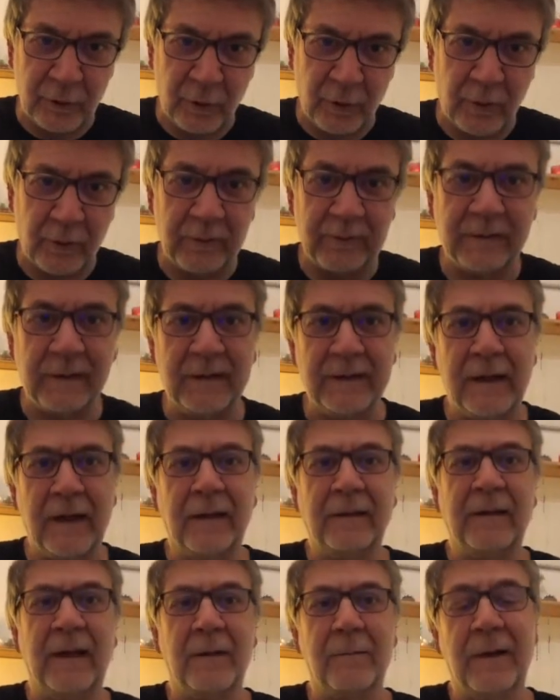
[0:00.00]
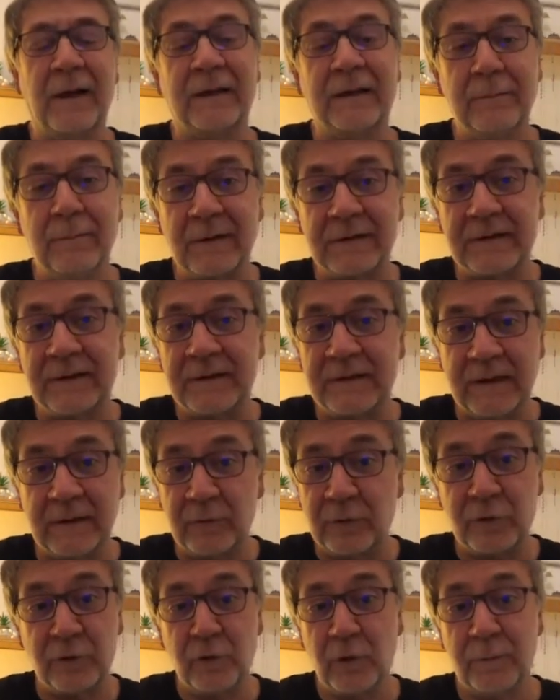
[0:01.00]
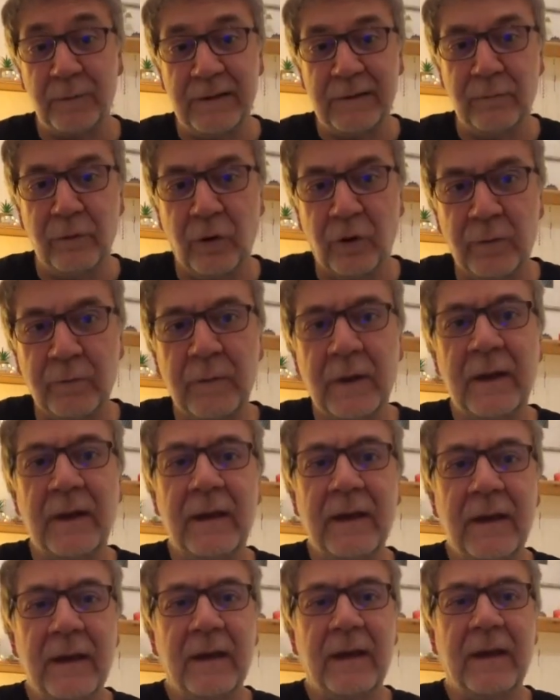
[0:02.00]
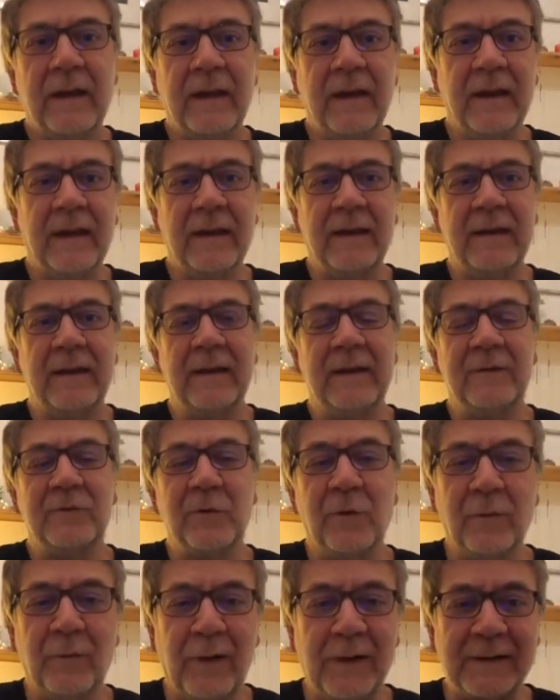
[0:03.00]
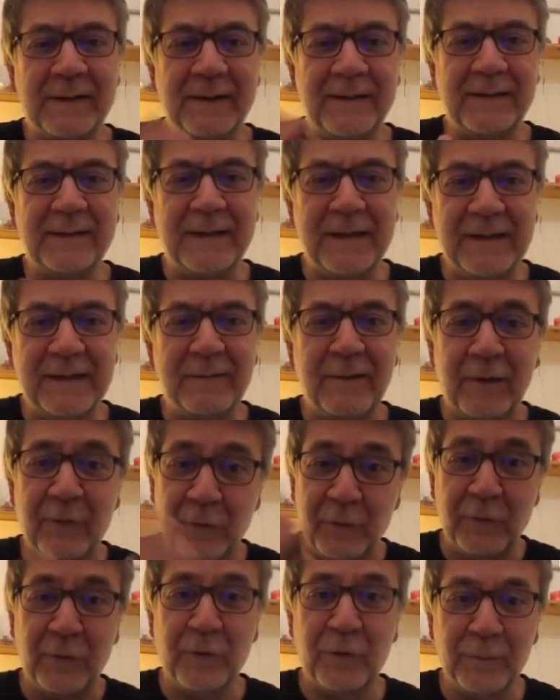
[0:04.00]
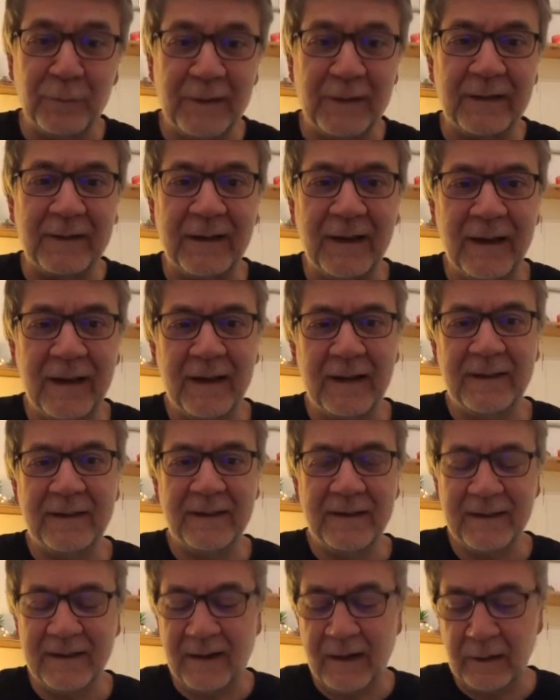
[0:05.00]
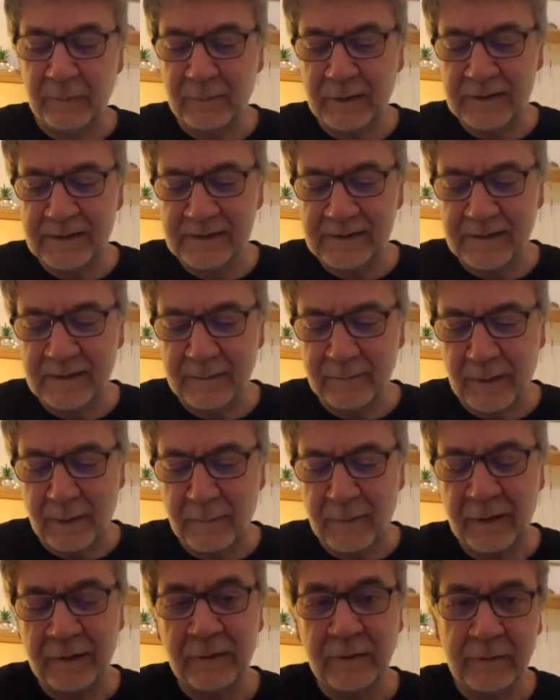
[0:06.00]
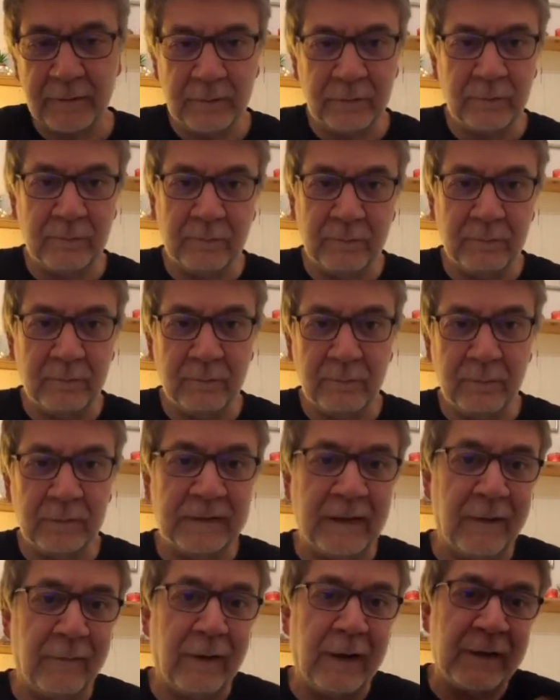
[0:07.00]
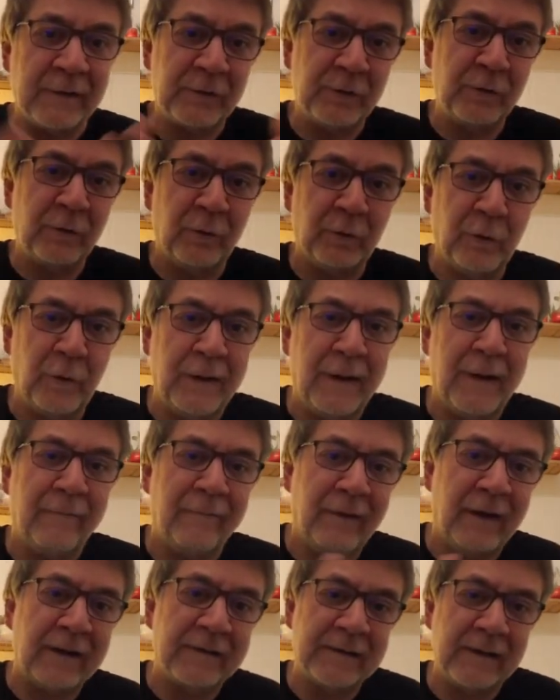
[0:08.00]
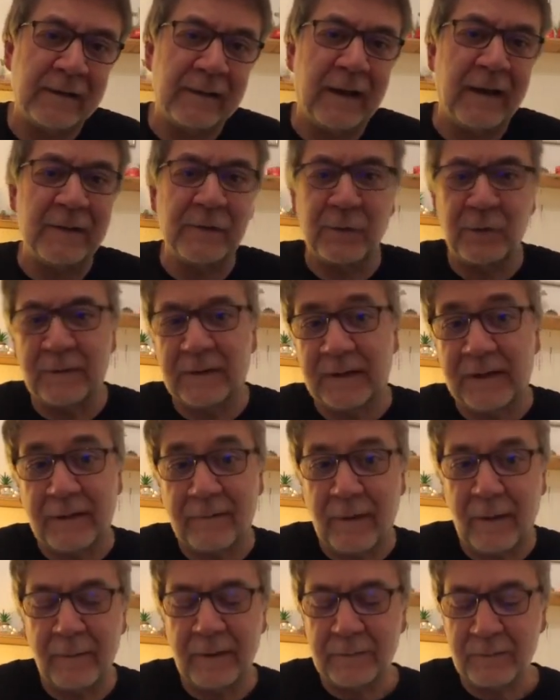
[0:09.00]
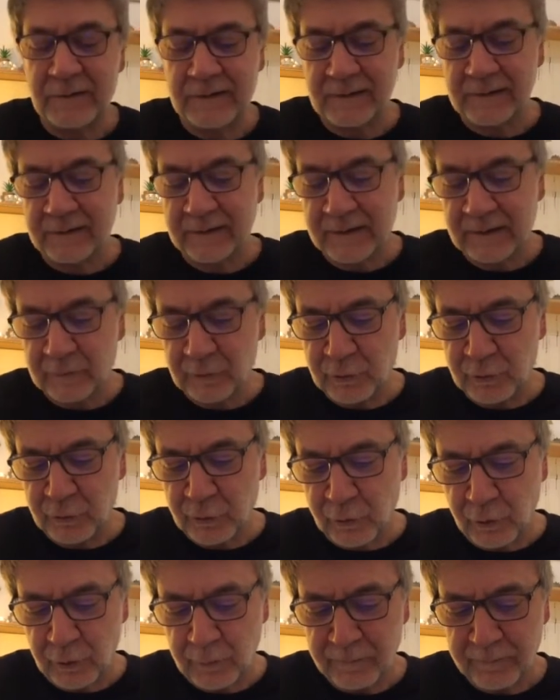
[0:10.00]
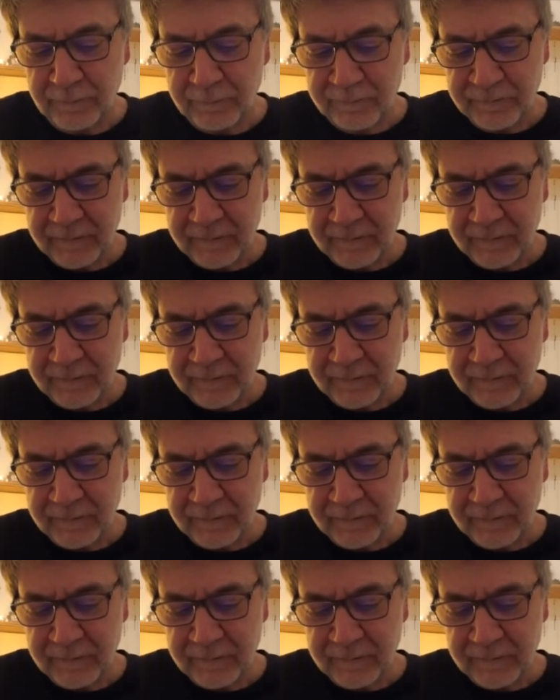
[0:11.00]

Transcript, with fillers: o. Tanıyanlar belki başka şey düşünüyor bilmiyorum e, çok fazla dinleyici var. O yorumları da e, almak isterim ama tevazu o dönem varsa daha sonra da devam etmiştir diye düşünüyorum.